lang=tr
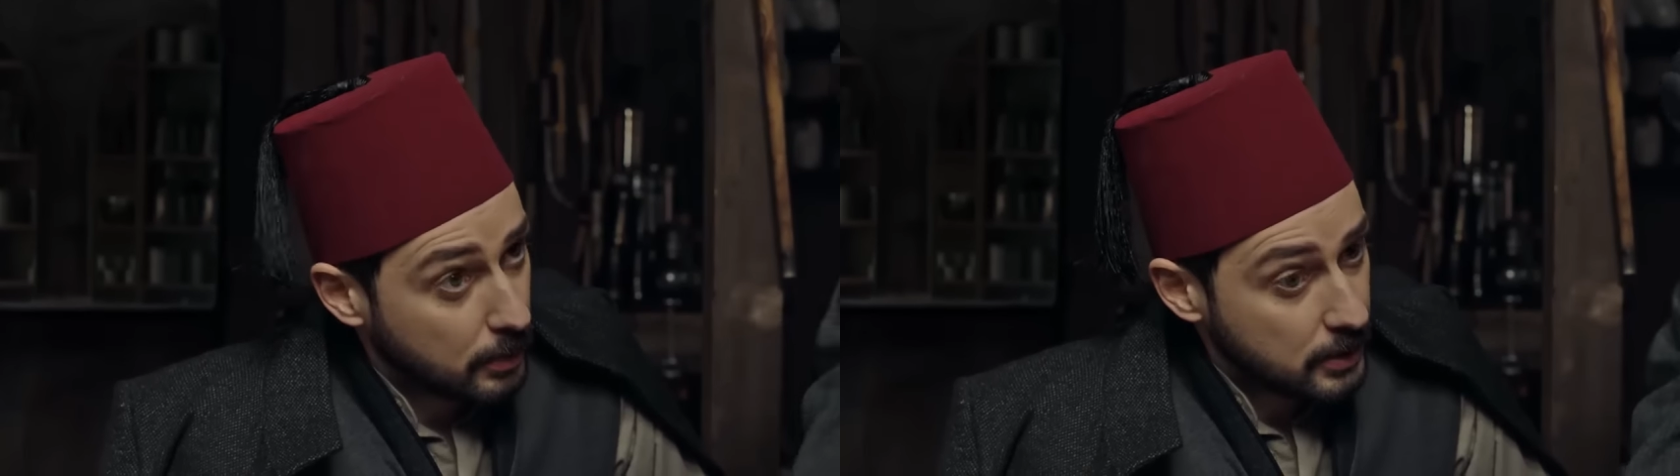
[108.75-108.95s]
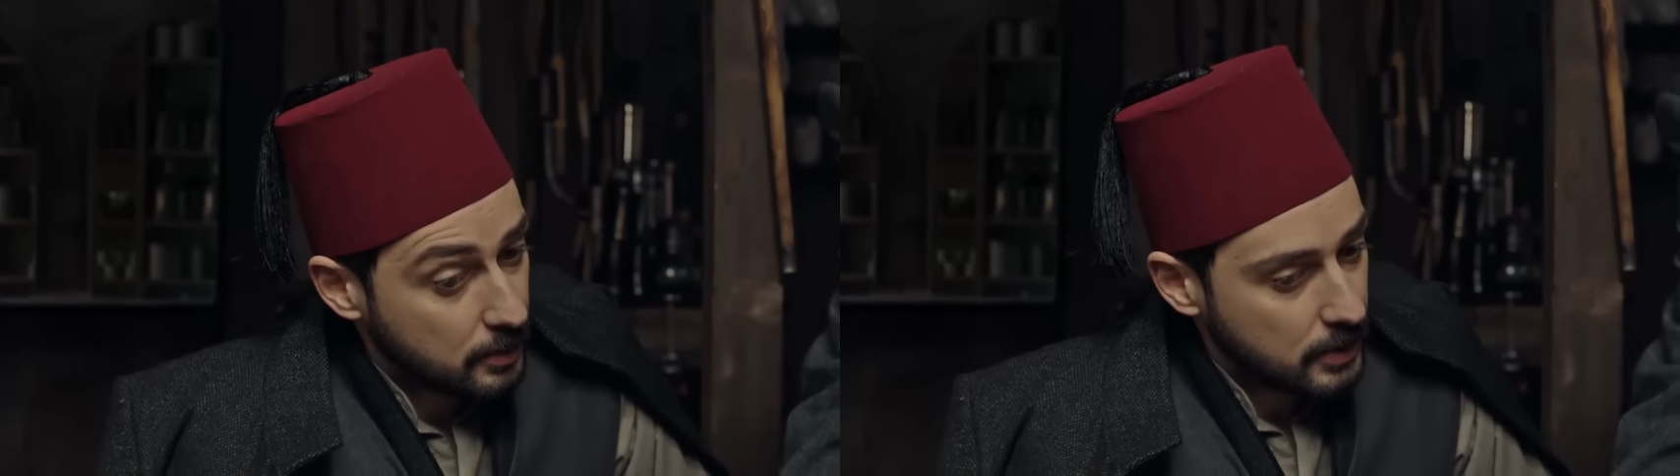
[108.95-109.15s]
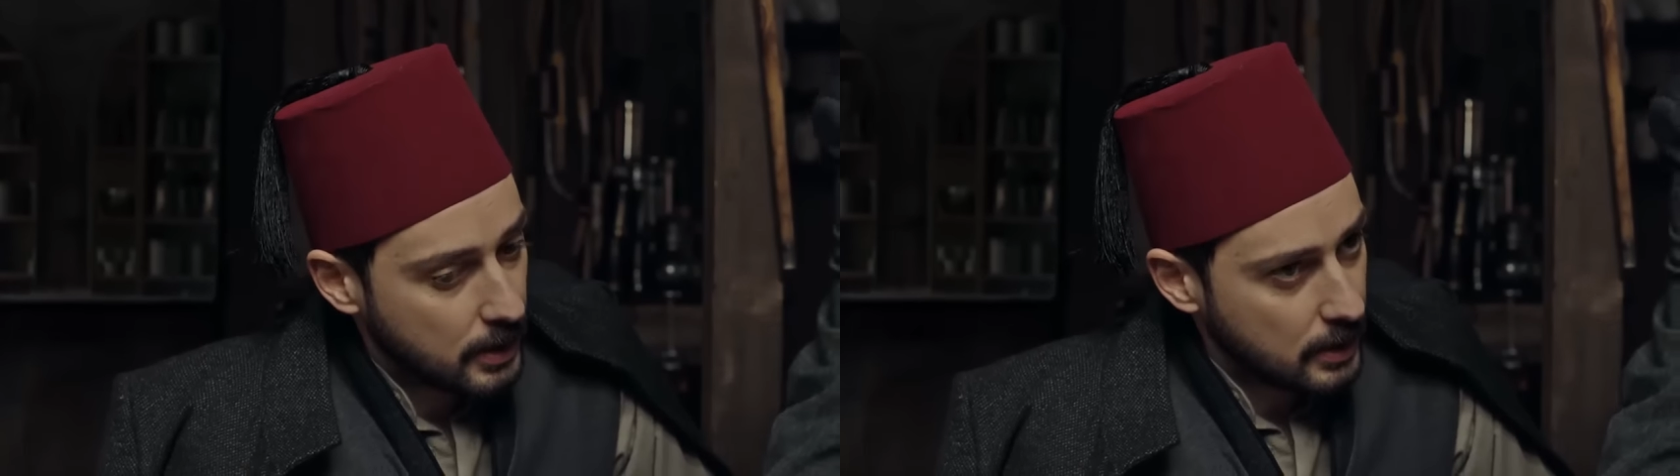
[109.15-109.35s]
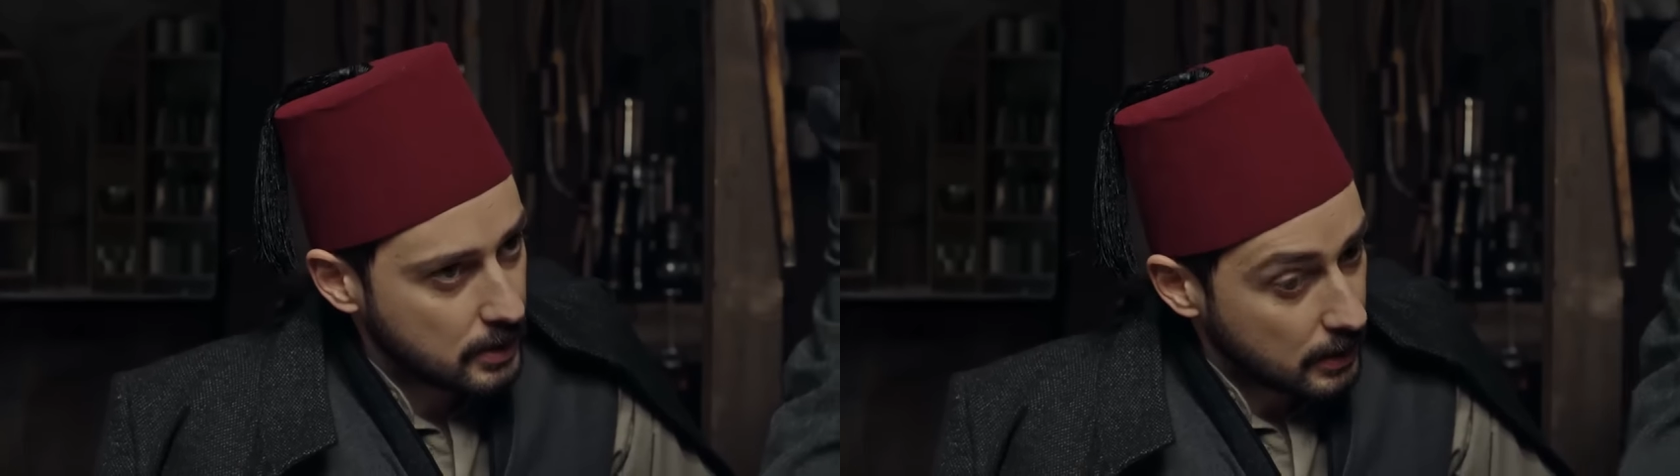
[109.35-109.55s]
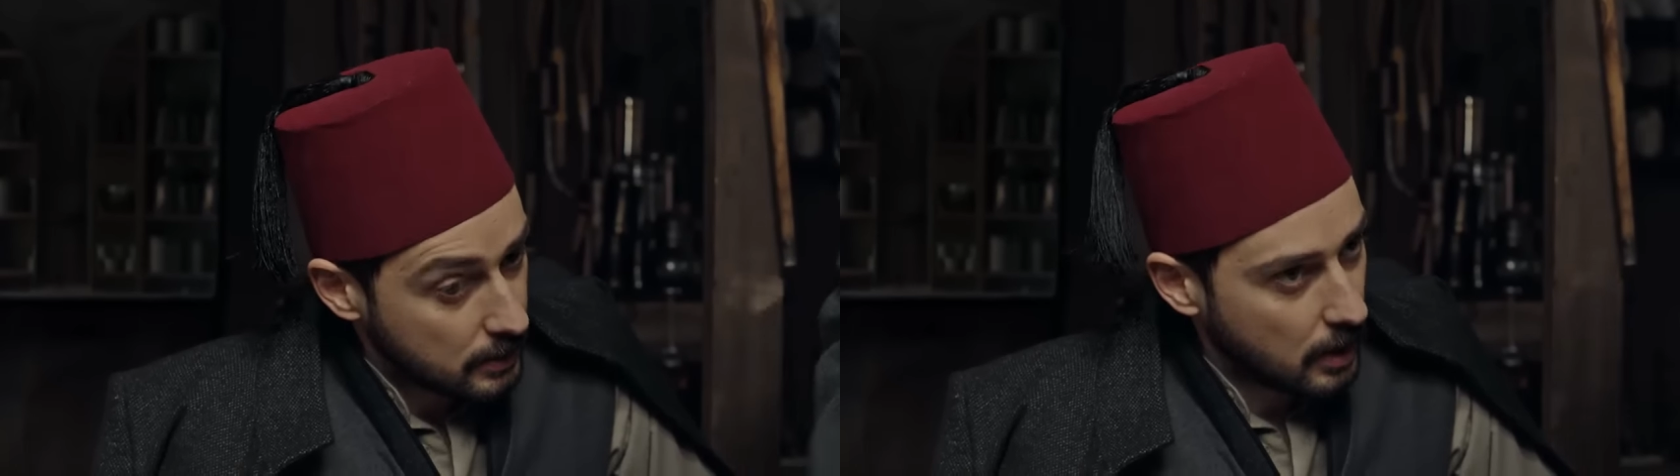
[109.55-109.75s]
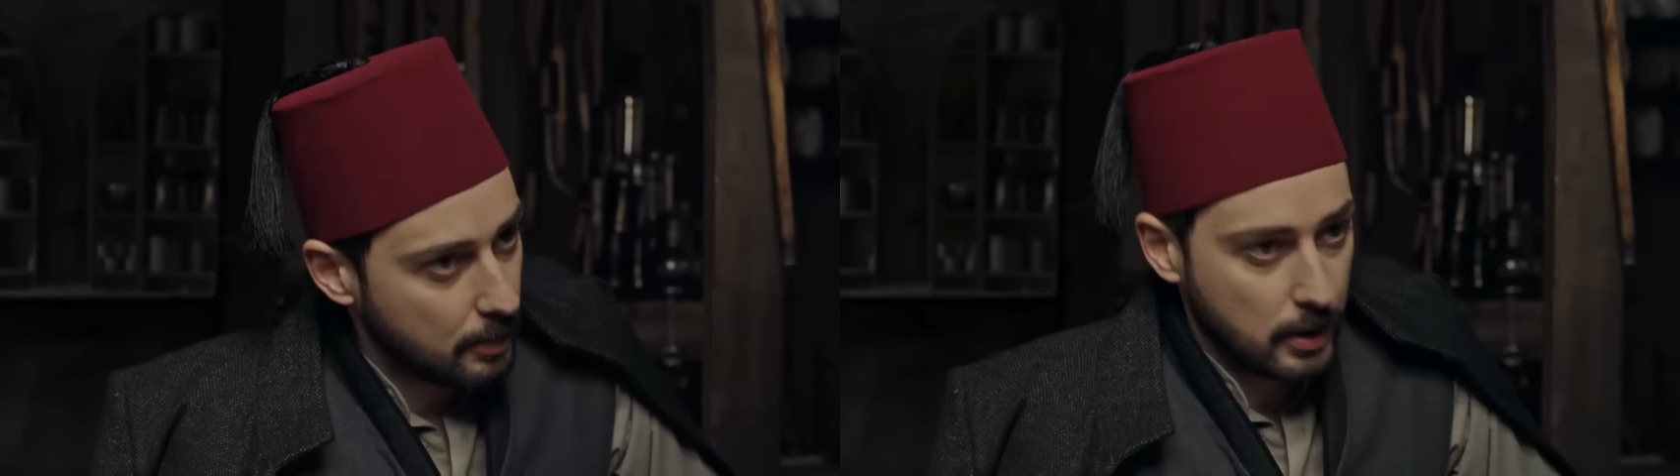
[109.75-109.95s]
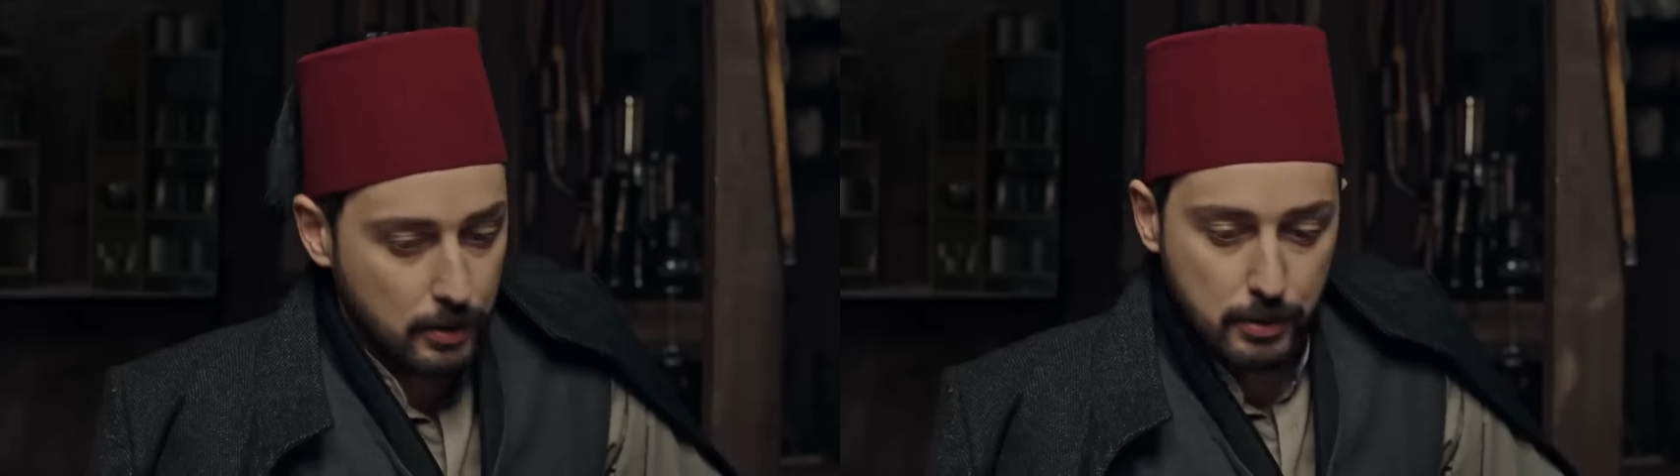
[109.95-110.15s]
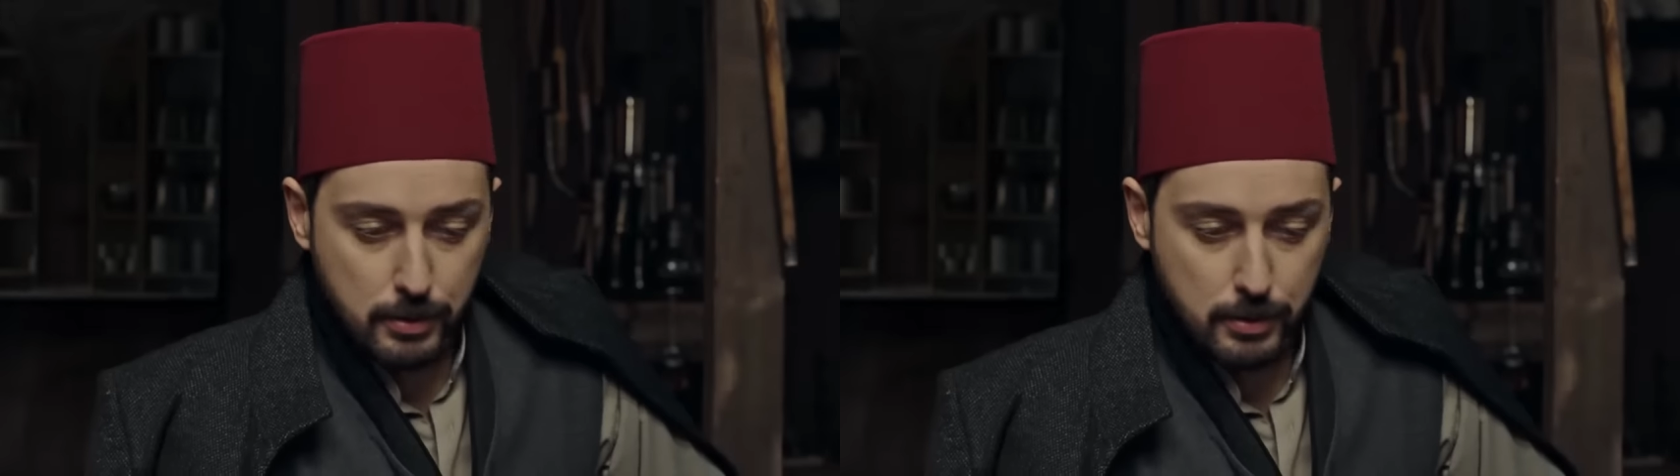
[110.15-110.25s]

başımızı yakacaksın haberin